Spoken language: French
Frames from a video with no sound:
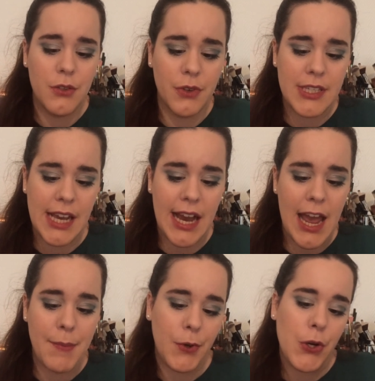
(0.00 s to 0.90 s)
Donc il y a
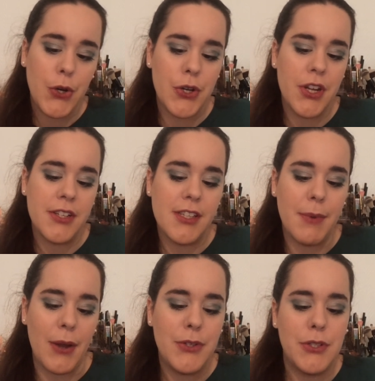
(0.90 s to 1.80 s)
I'm coconuts
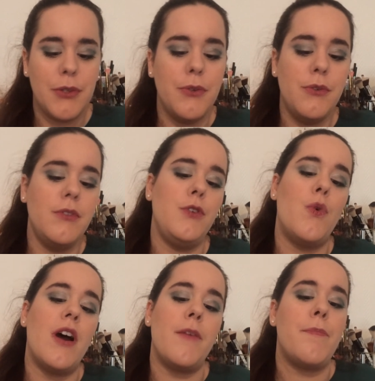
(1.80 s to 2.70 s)
about you,
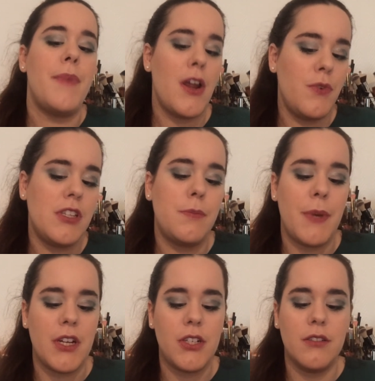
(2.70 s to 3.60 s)
you are very
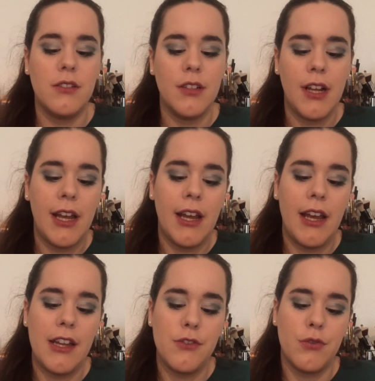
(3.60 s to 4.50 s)
special,
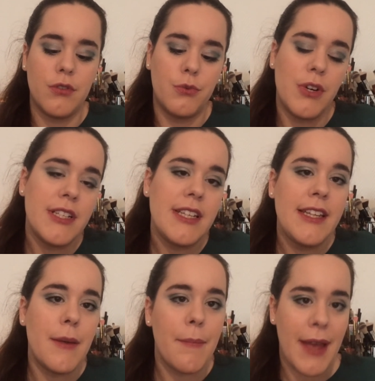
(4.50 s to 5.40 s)
and you are one
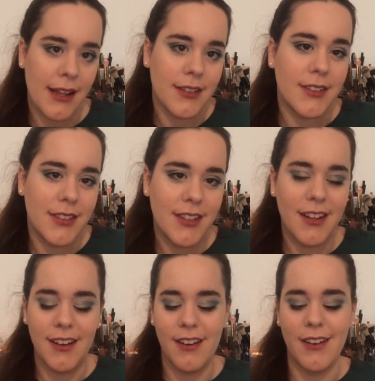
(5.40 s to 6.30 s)
in a melon.
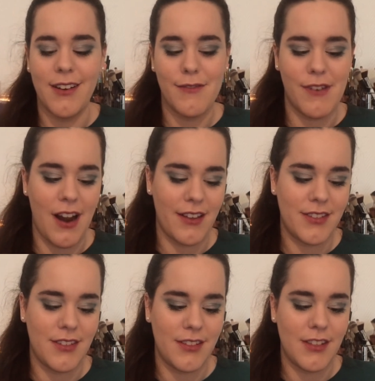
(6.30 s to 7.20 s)
voilà,
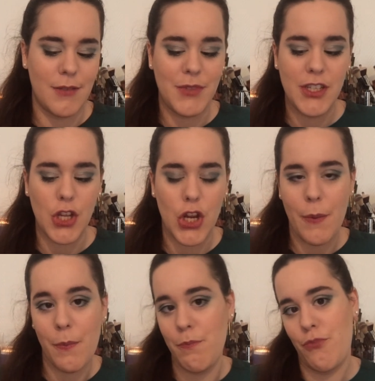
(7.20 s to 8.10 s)
c'est des petites
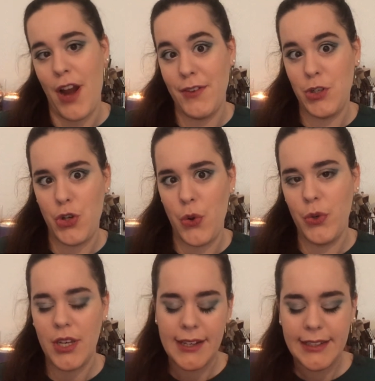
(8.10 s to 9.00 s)
private
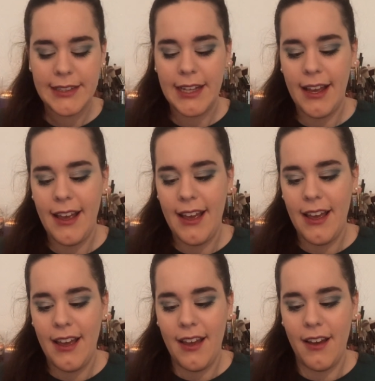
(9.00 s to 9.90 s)
jokes.
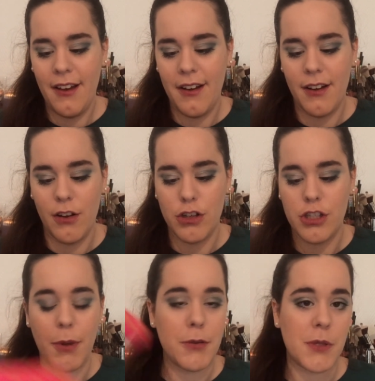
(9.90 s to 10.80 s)

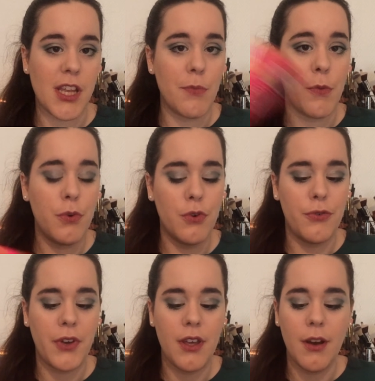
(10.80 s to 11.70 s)
c'est pas spécialement pour
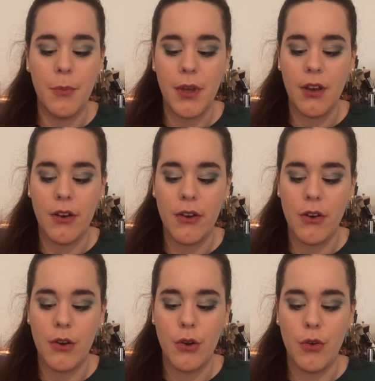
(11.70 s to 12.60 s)
offrir, mais,
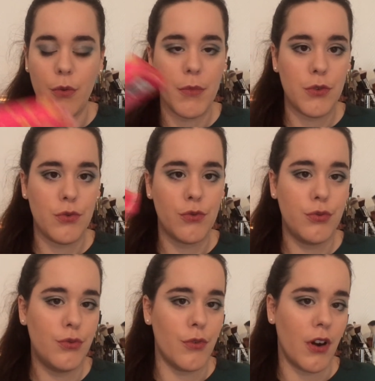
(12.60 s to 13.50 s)
mais du
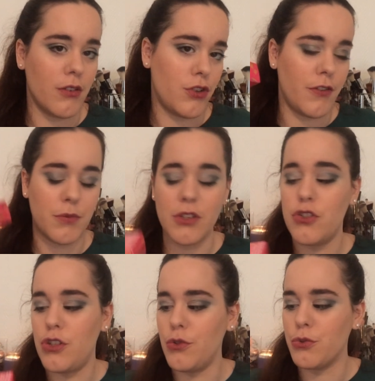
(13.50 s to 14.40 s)
coup, voilà. J'avais besoin de
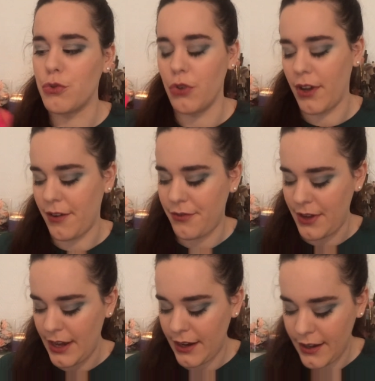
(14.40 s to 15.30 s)
stylos, donc tant qu'à
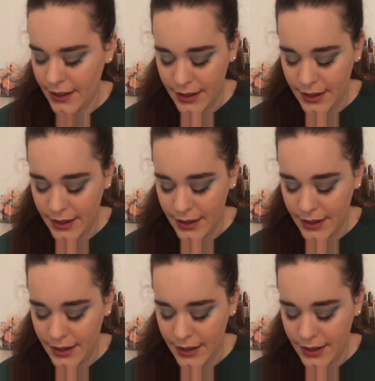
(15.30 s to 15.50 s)
faire.